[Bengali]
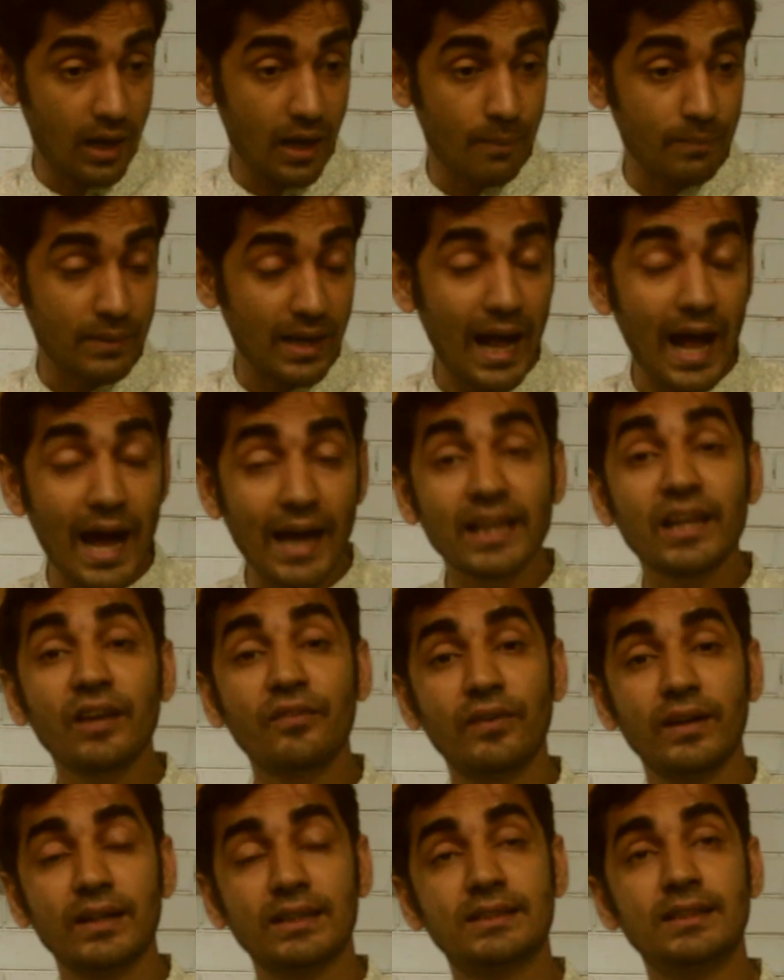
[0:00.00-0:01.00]
আমরা
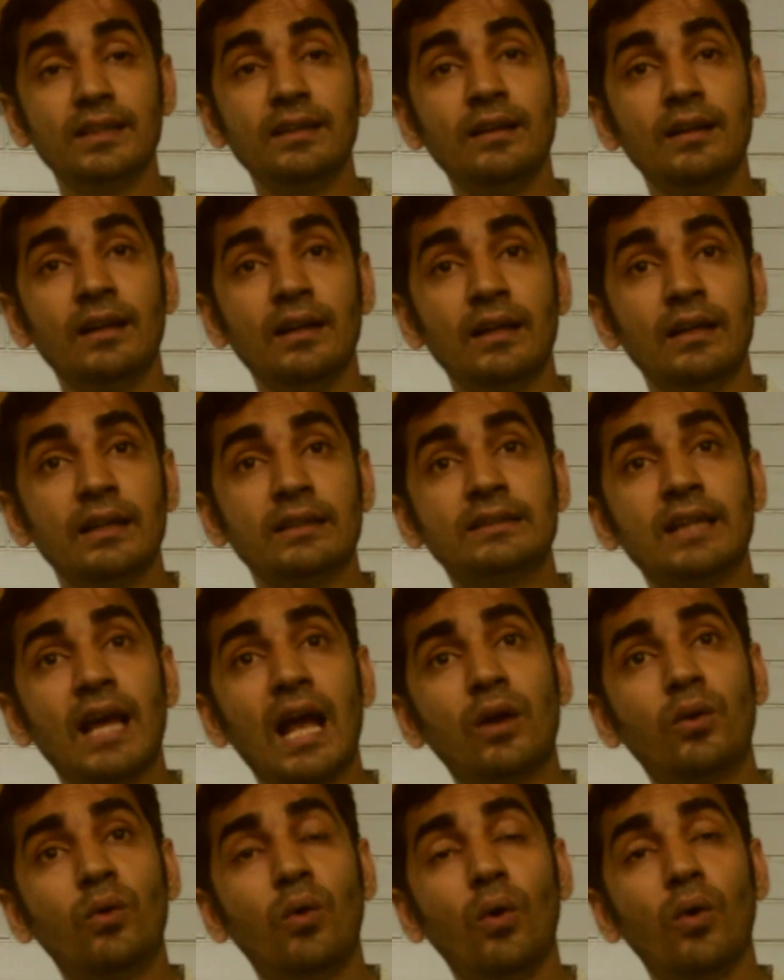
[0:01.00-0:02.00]
হারিয়ে ফেলছি যে
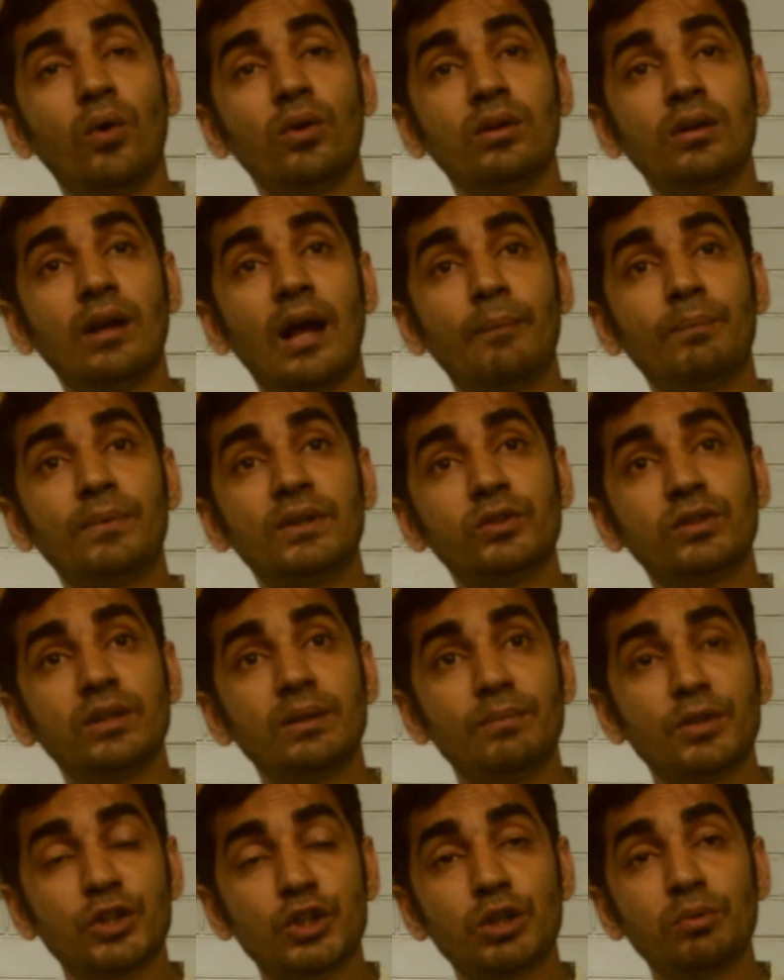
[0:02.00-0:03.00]
এখন আপনি
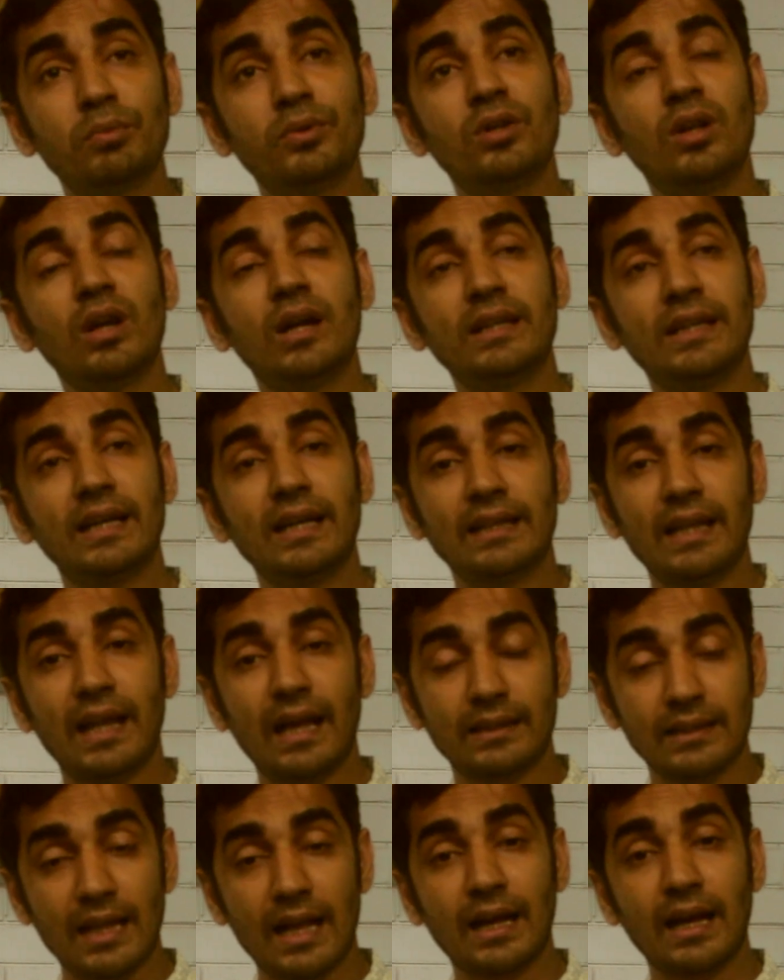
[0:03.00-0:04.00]
যদি বিশ্ববিদ্যালয়ের দিকে
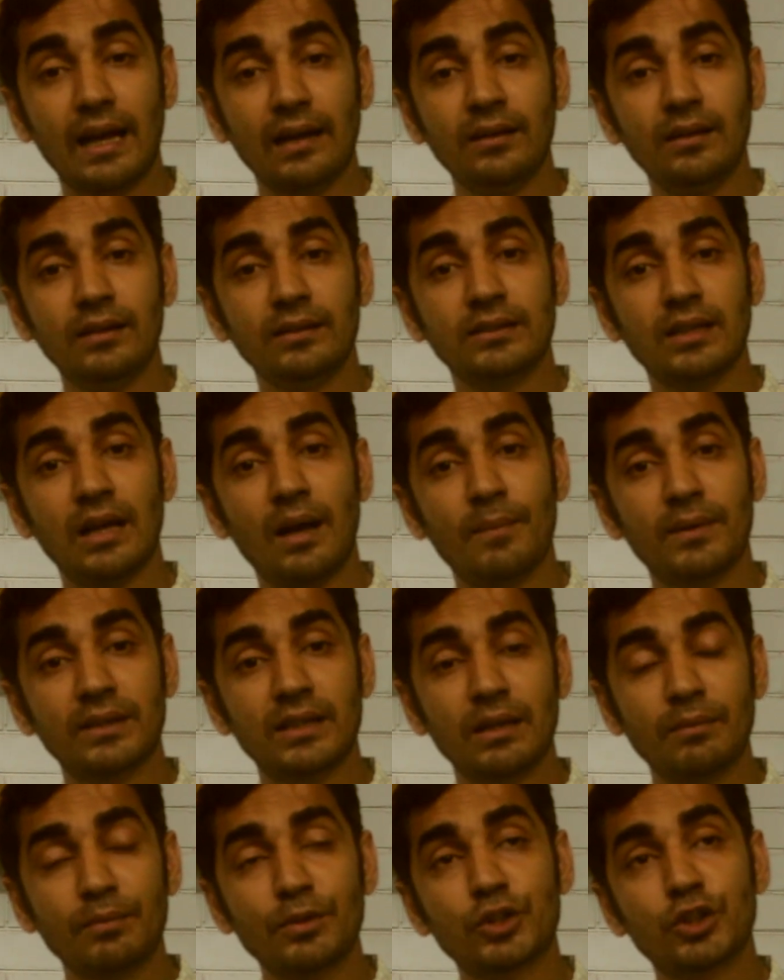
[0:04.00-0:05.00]
তাকান যে
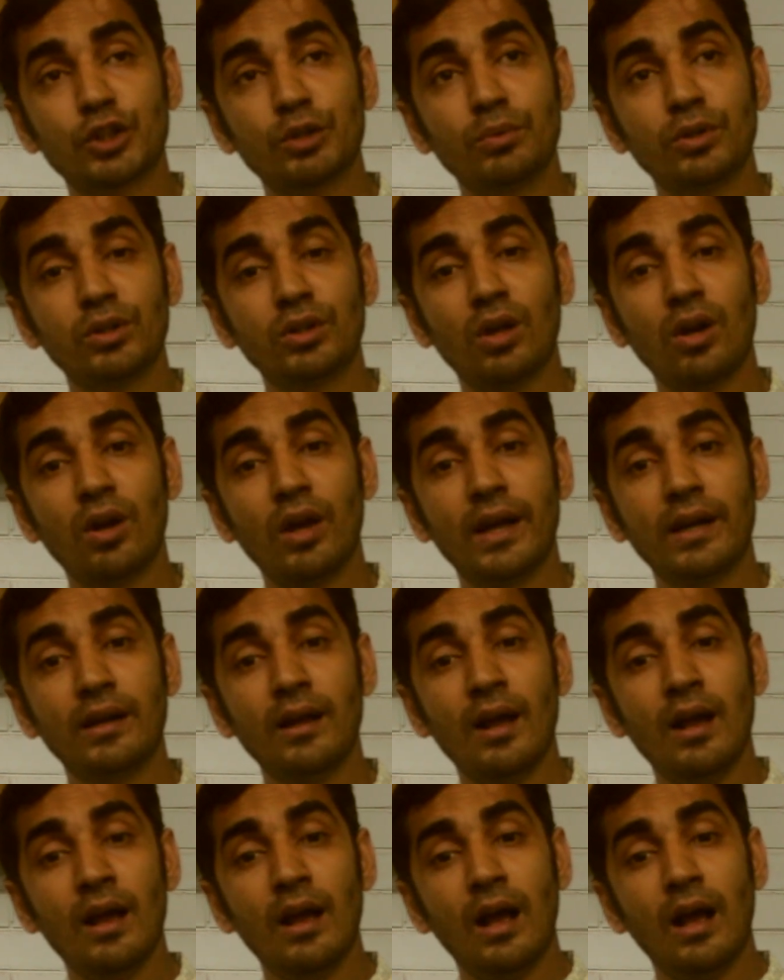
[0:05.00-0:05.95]
আমাদের বিশ্ববিদ্যালয়ের